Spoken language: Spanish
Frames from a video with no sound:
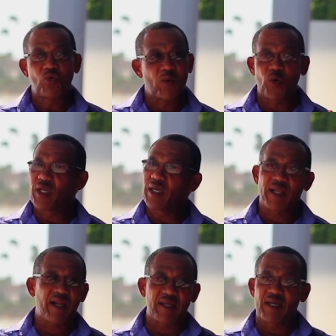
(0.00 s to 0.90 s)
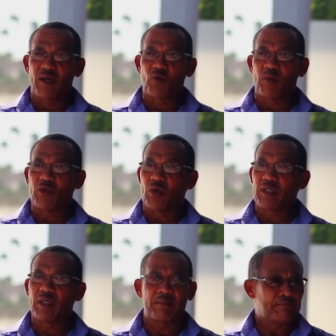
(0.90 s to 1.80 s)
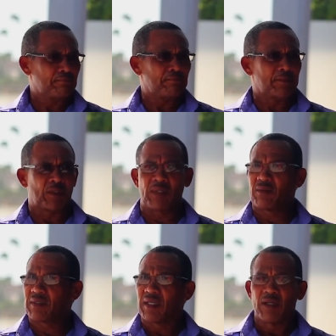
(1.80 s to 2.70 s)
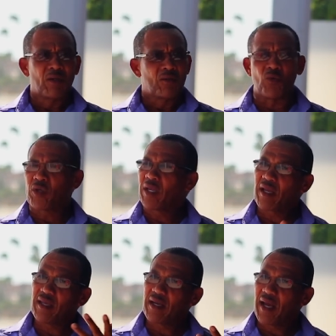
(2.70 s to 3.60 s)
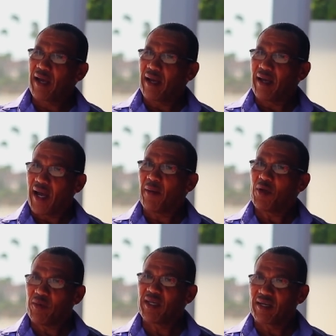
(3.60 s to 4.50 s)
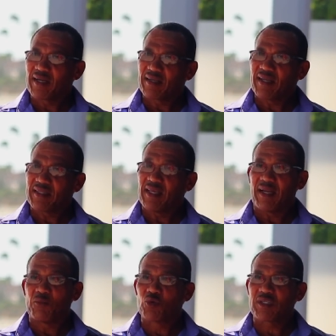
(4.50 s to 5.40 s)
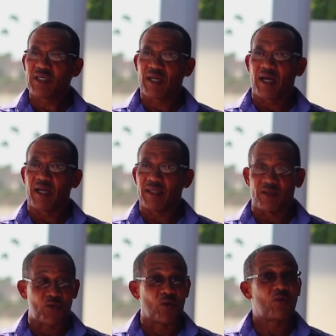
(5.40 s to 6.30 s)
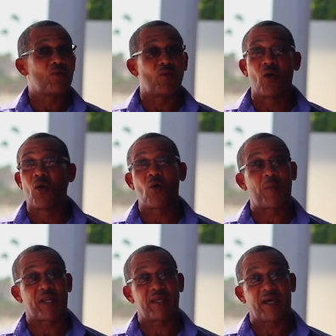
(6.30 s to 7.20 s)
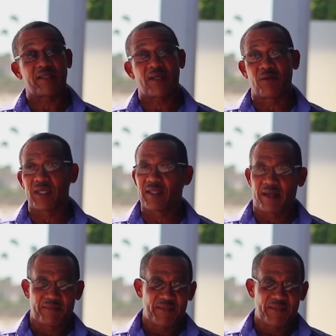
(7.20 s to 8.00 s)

tú no puedes quedar aquí en Aruba. Yo le dije, a ver, tú quieres ir a, vivir eh, de la música, y yo loco para llegar a esa vida.